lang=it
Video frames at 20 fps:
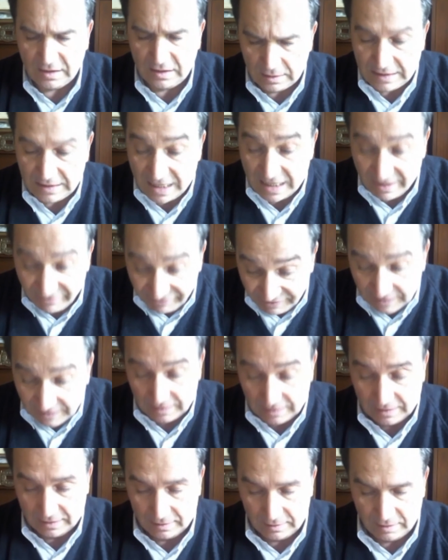dalla
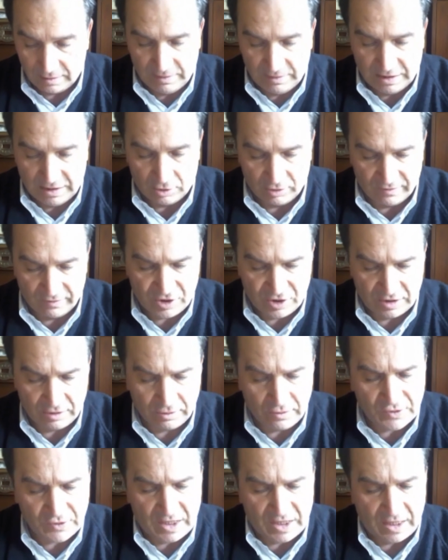fine del
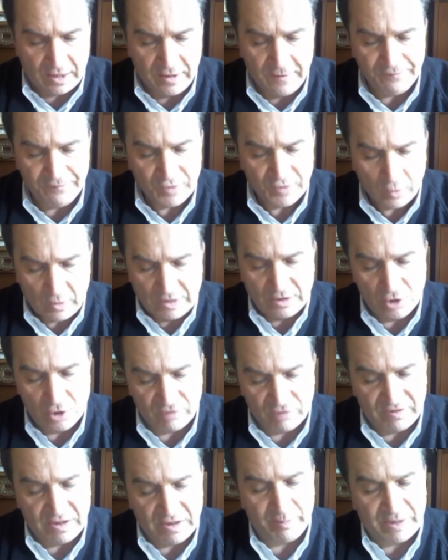1906, quando il
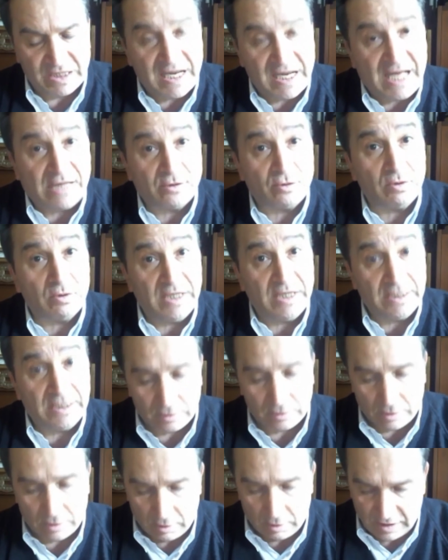giovane prelato
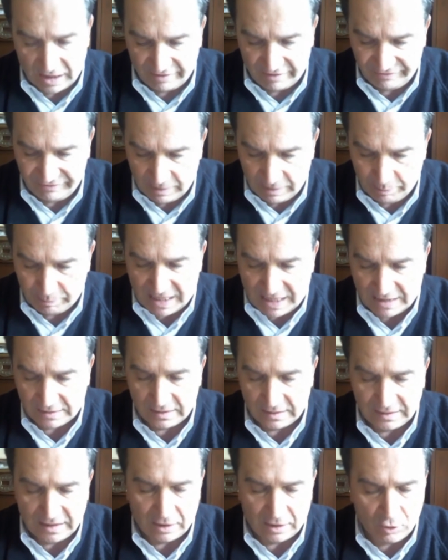entrò a far
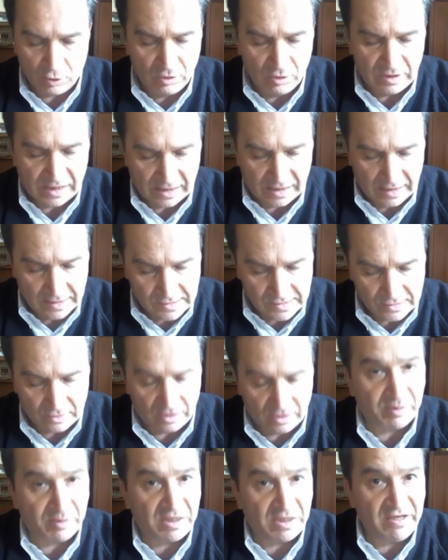parte della
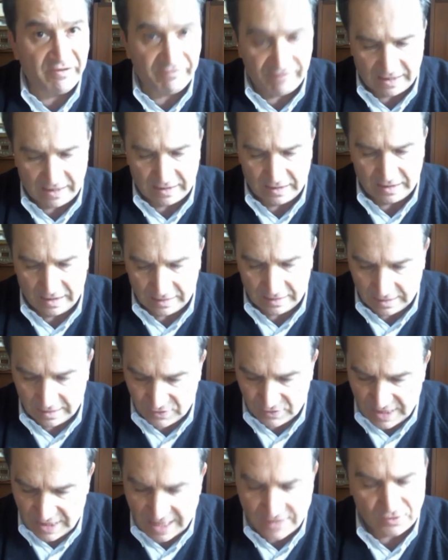Congregazione per gli affari
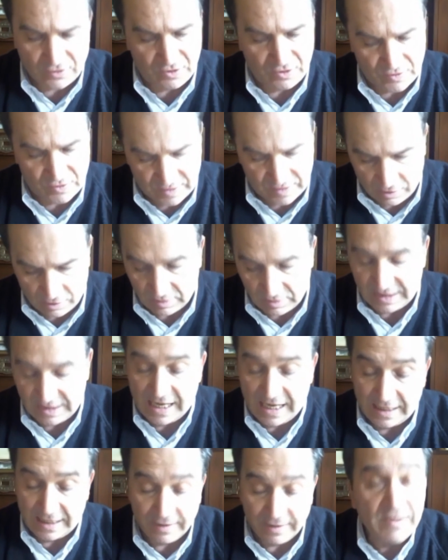ecclesiastici
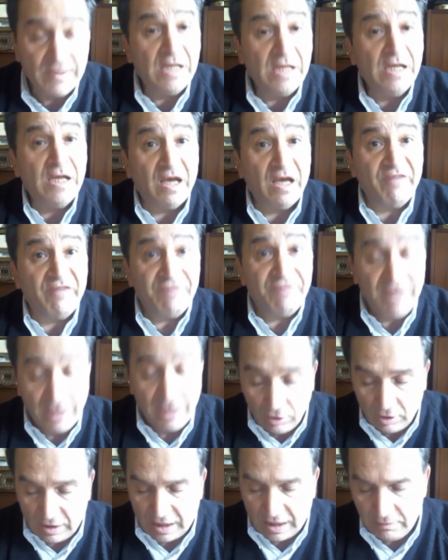straordinari e
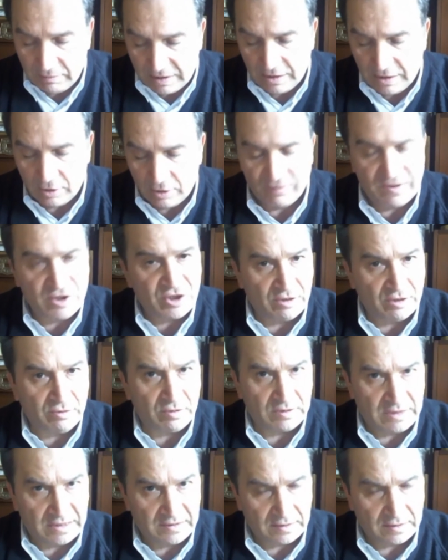fino al
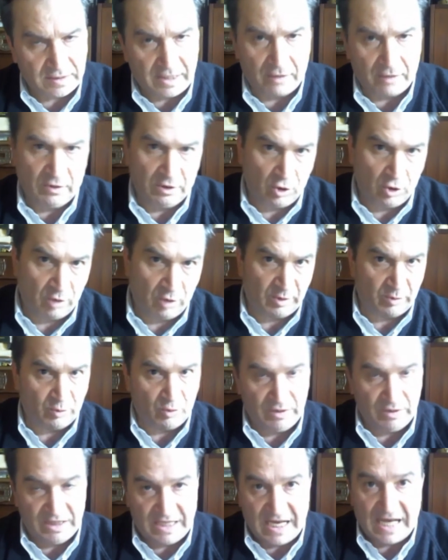1933, quindi un'opera
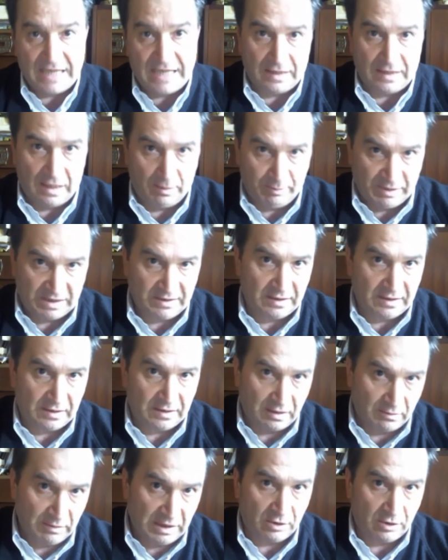pubblicata a partire
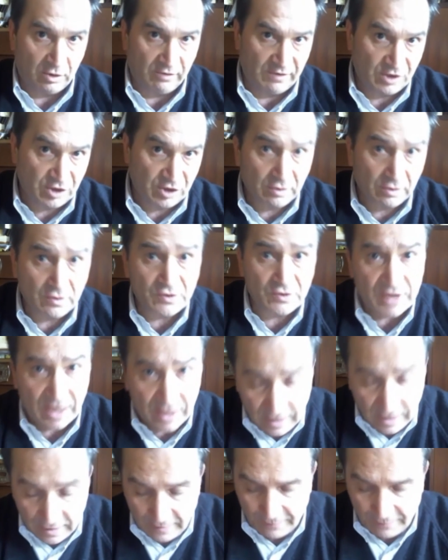dal
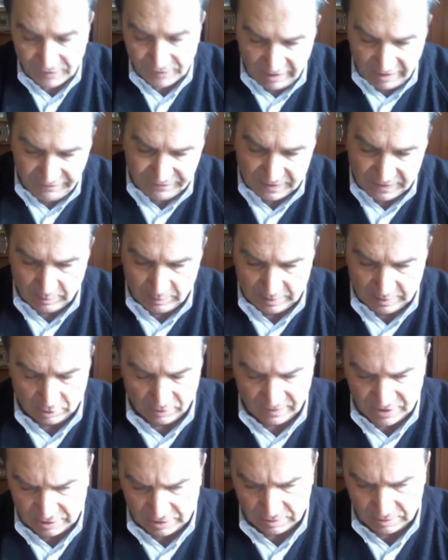1906 e fino al
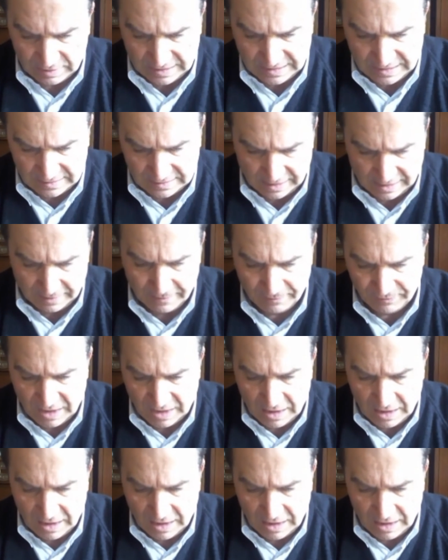1933,